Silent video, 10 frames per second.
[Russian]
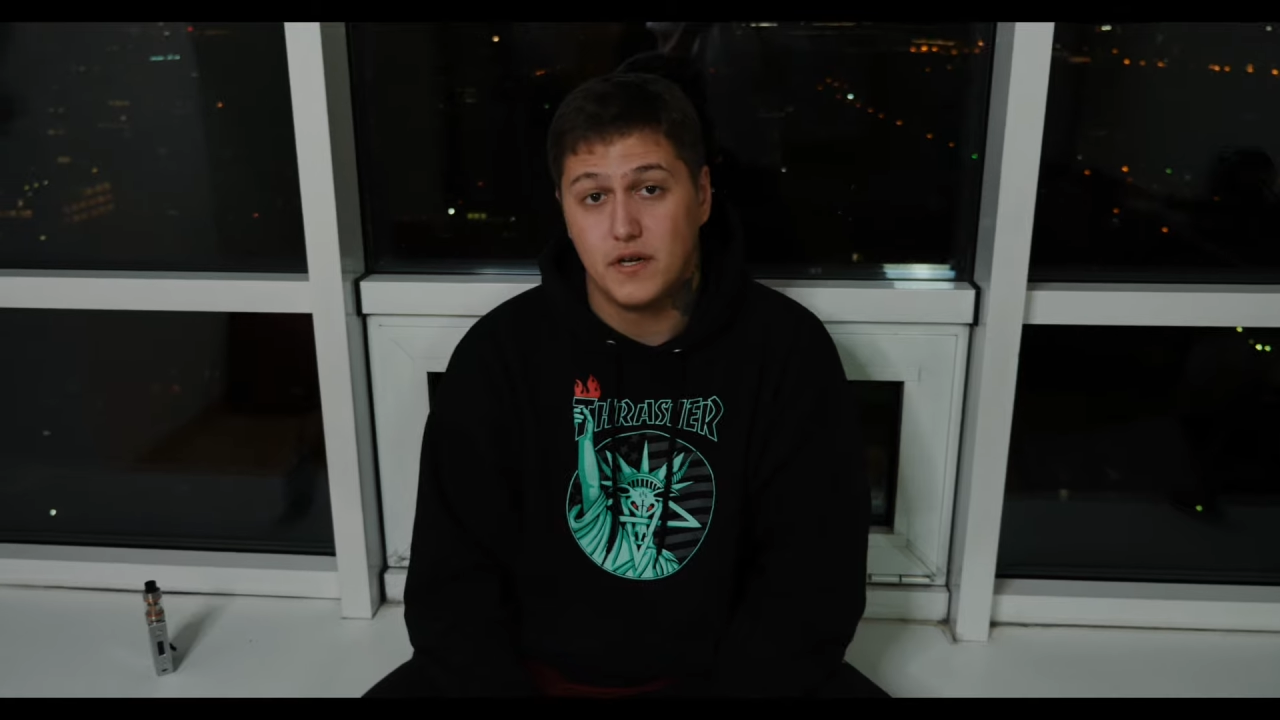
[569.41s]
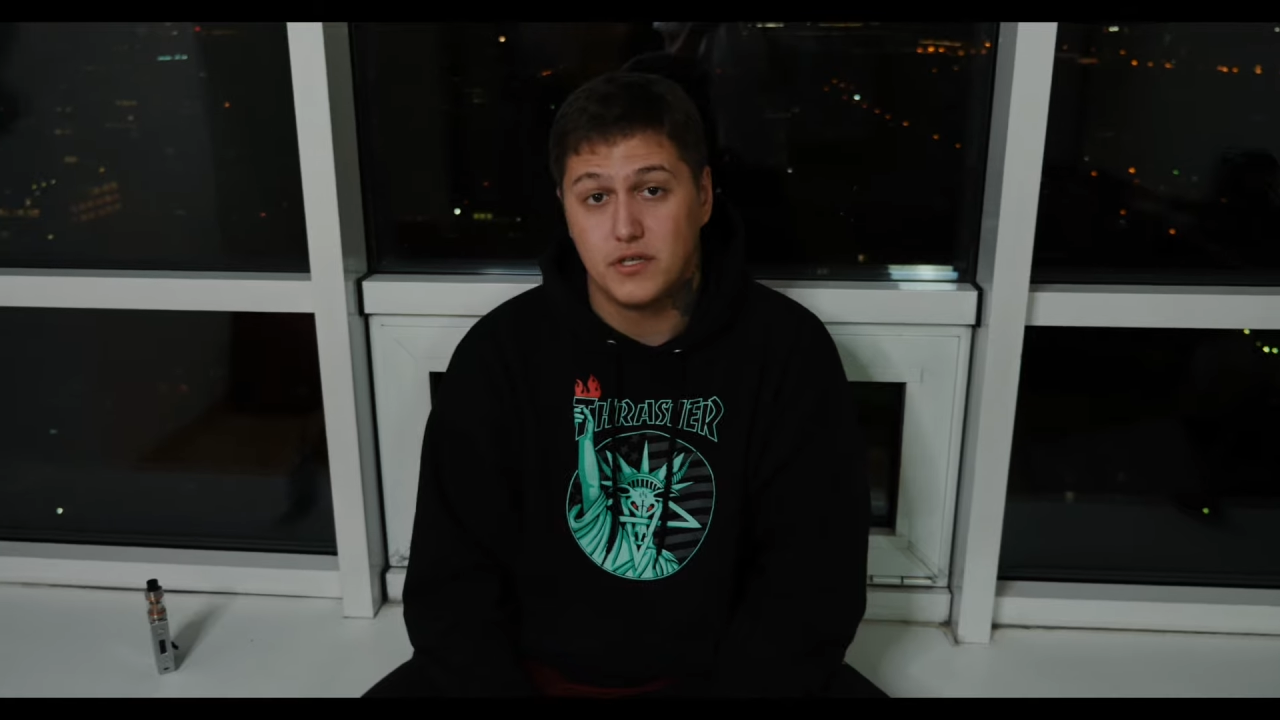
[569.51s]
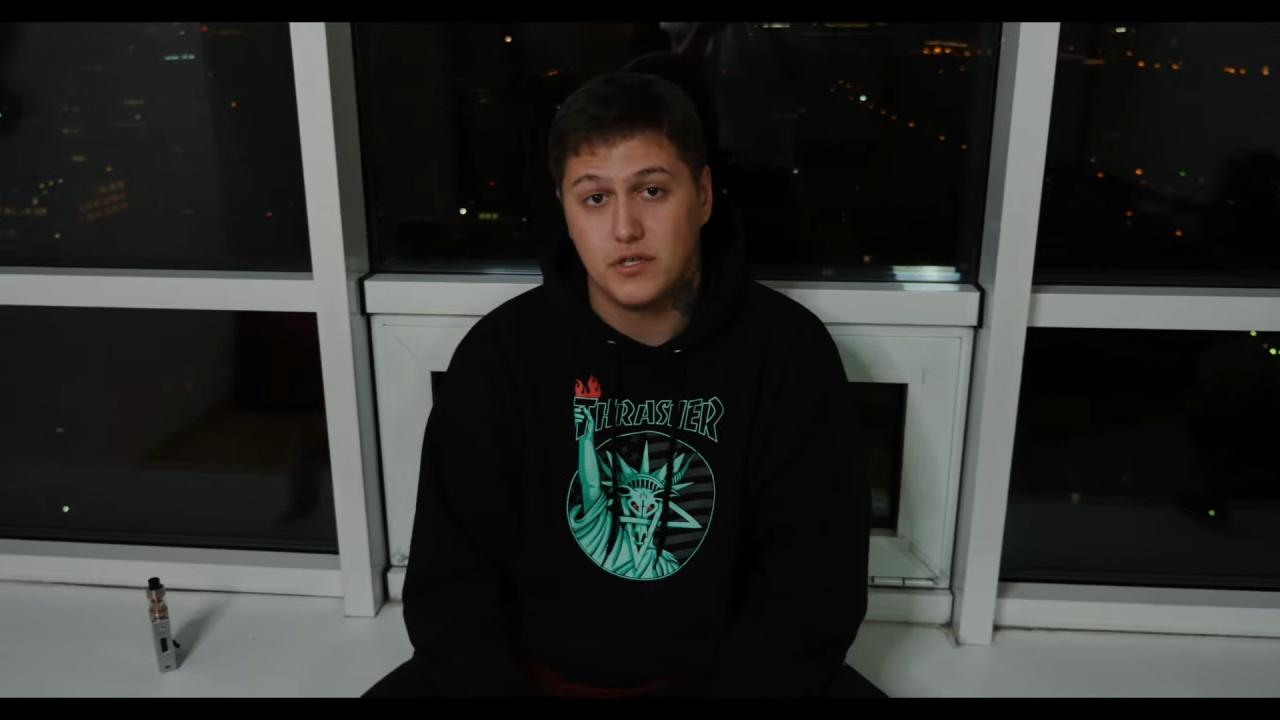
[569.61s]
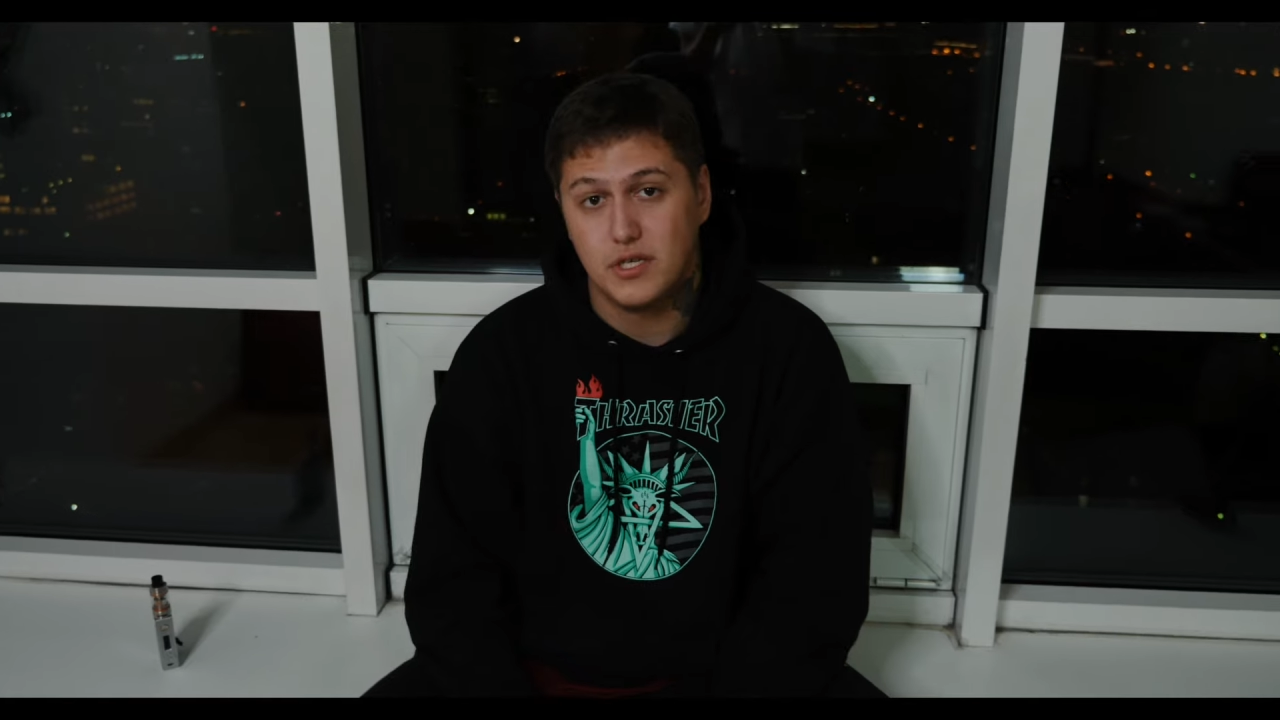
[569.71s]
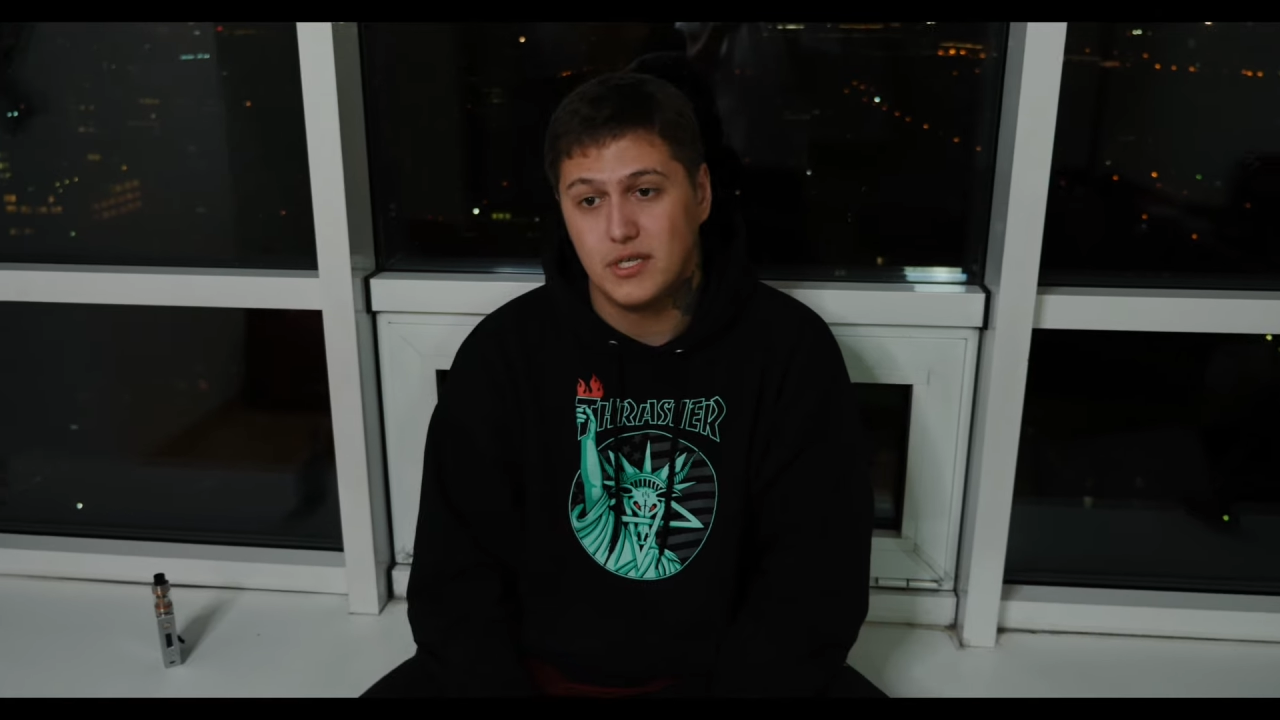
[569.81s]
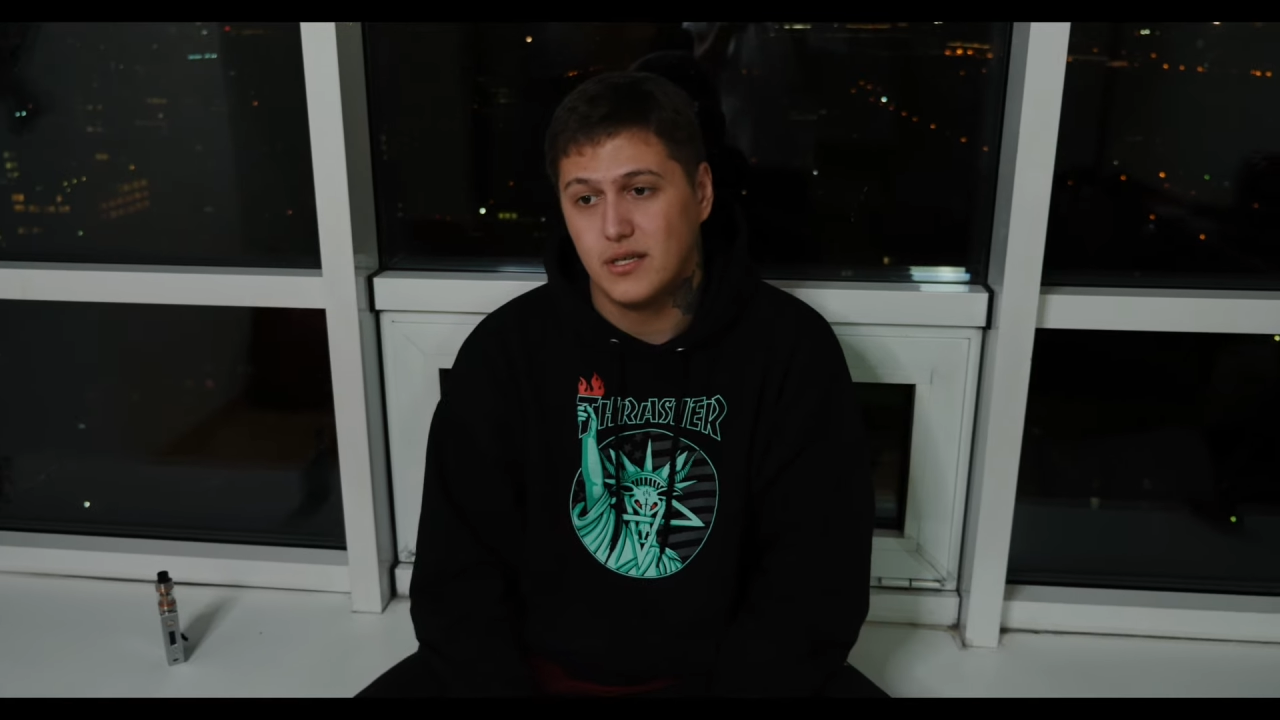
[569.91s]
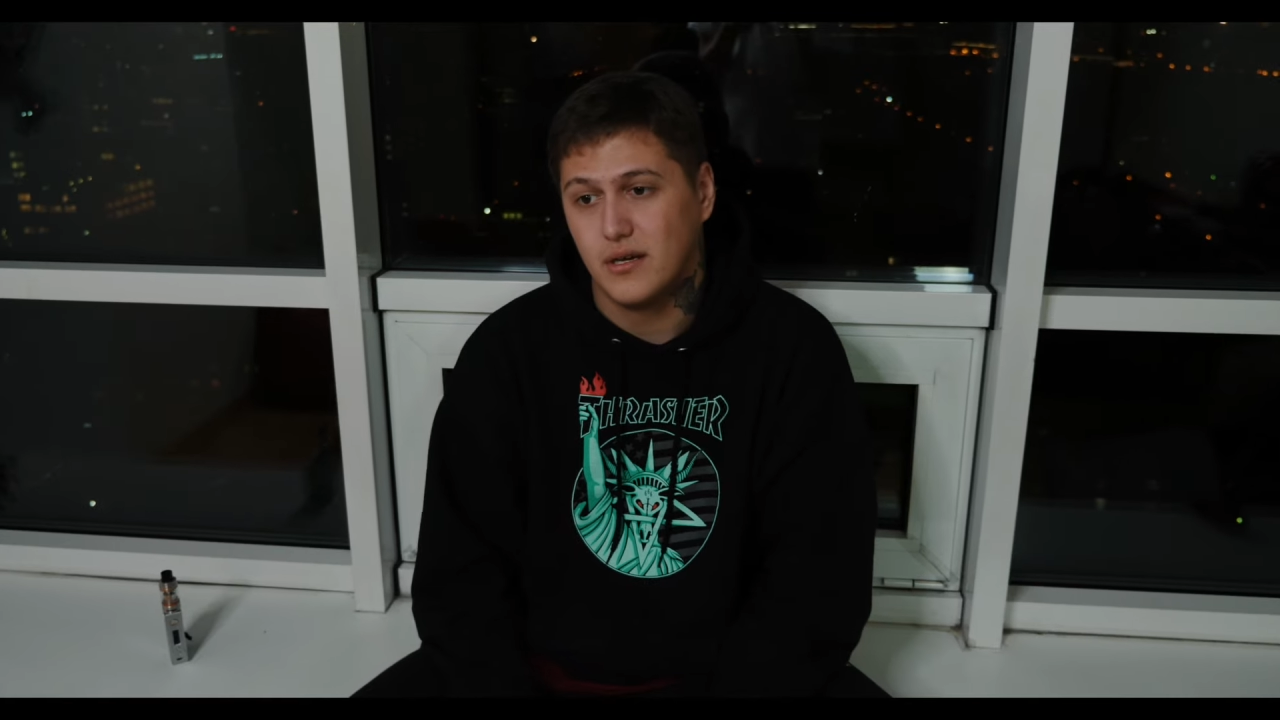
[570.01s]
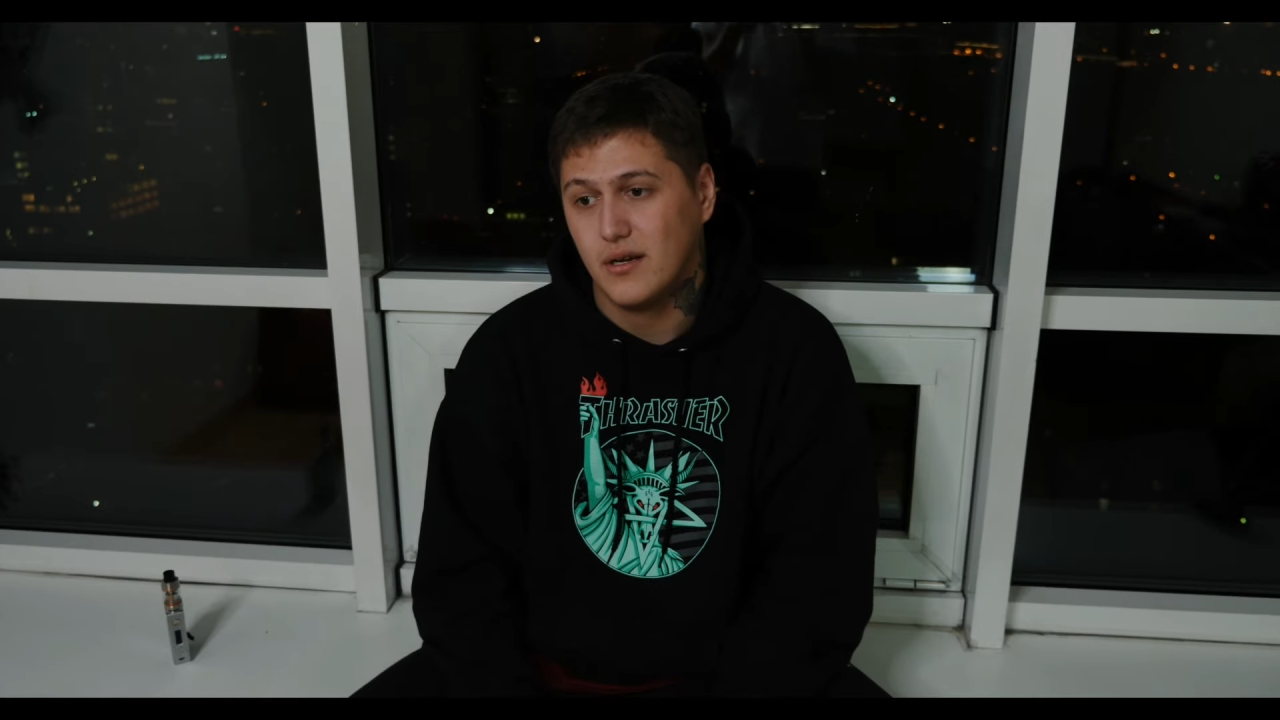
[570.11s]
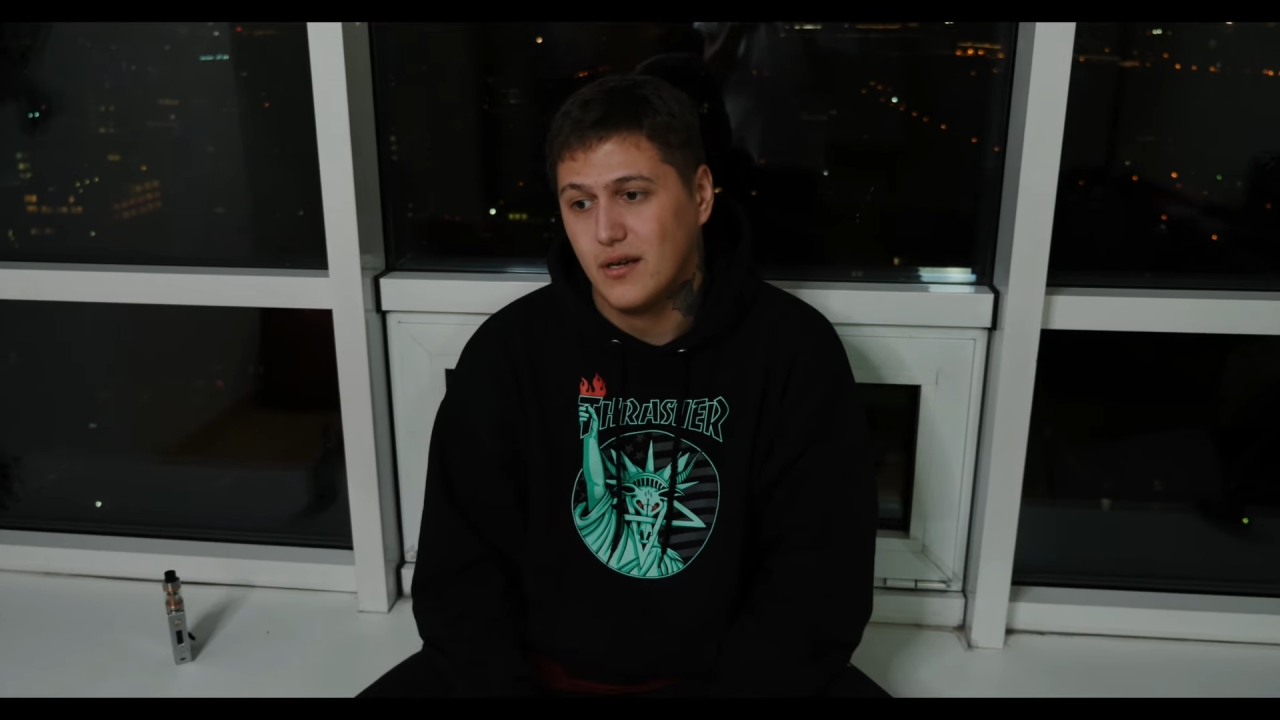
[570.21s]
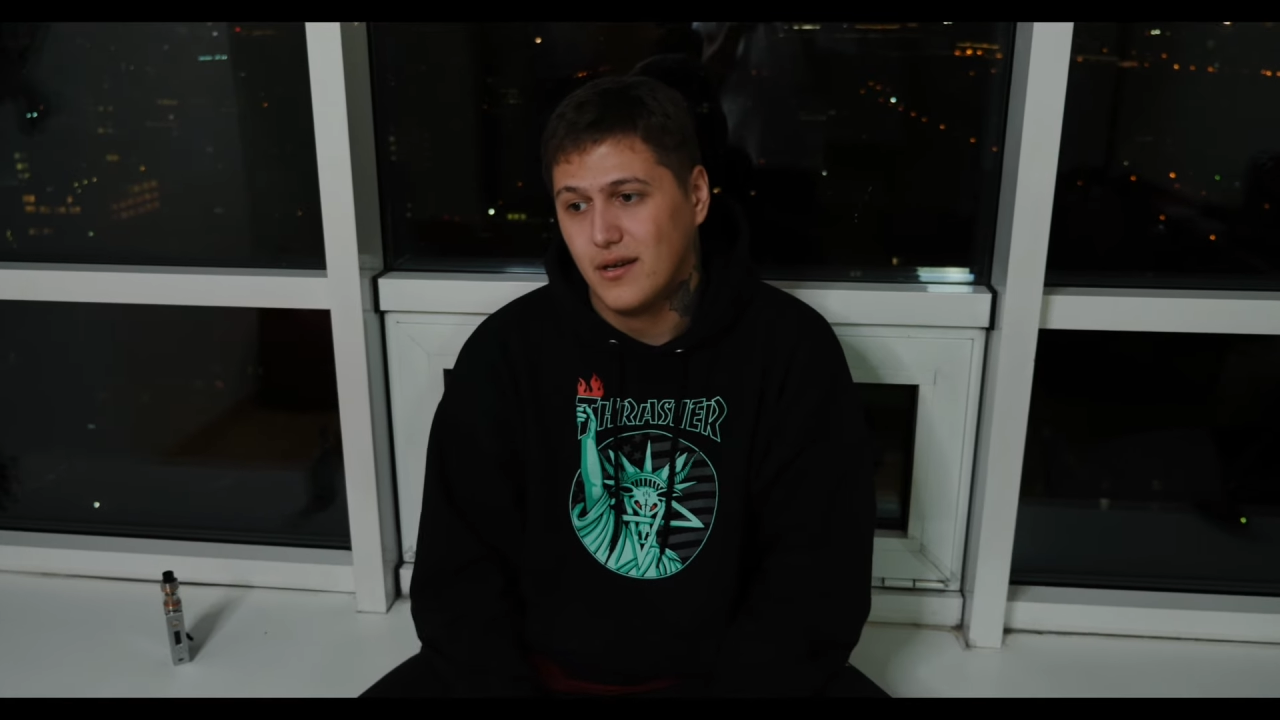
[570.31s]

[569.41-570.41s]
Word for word: вашей жизни.